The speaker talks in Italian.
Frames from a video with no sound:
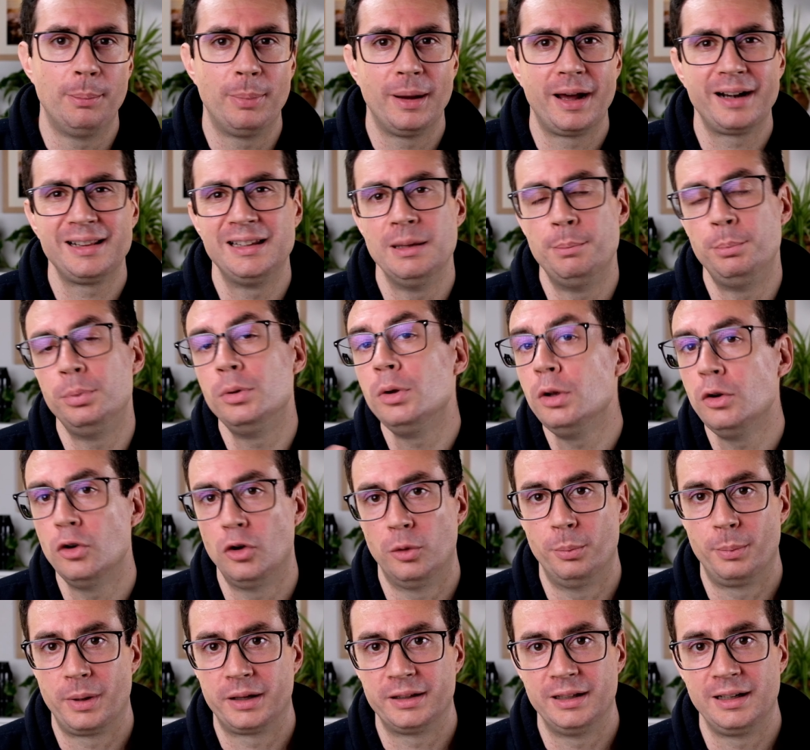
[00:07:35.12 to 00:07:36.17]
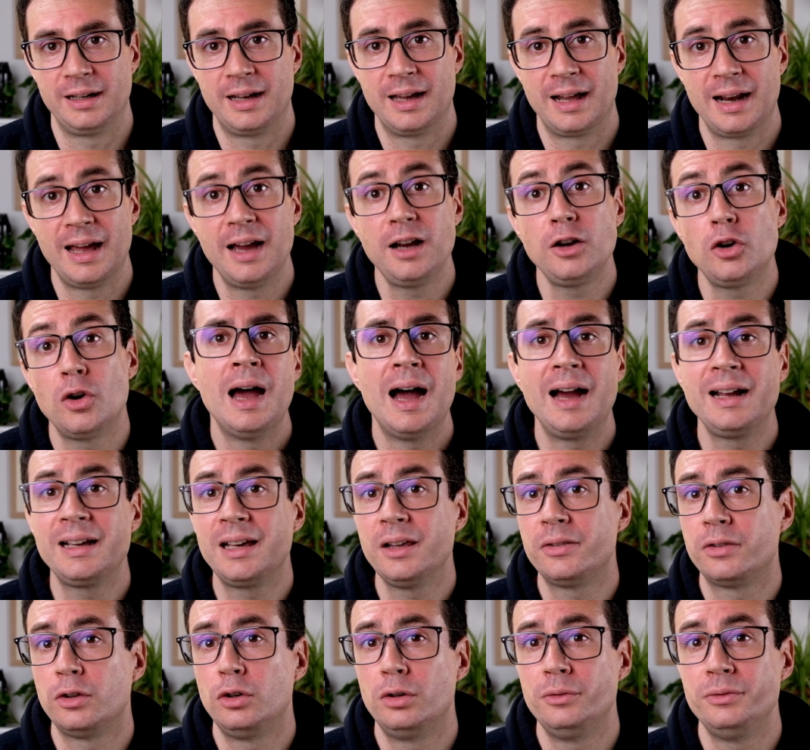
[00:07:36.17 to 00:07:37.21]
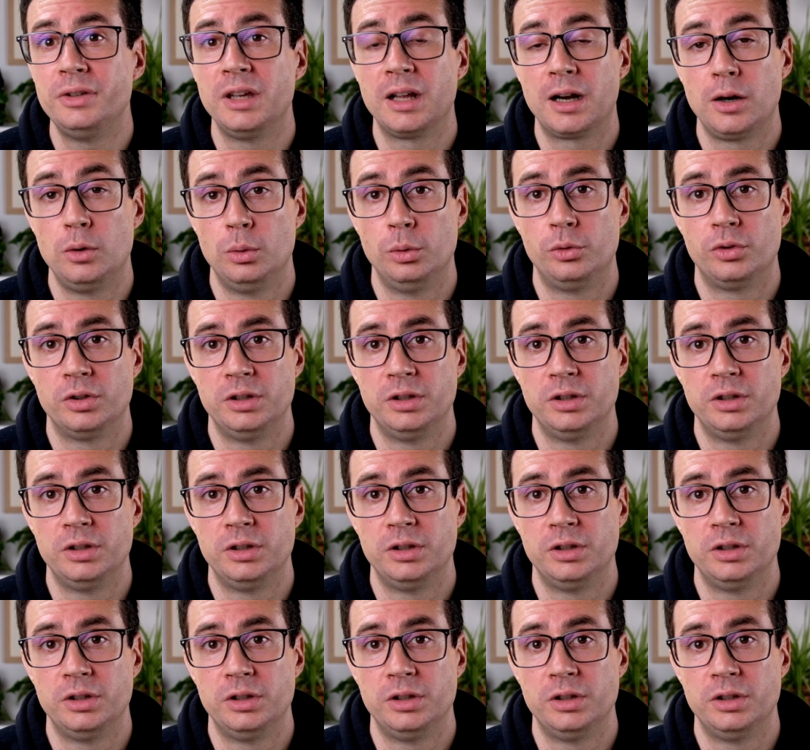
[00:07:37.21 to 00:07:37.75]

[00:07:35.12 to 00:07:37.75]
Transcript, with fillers: parti più in ombra del calanco, anche se non vi era luce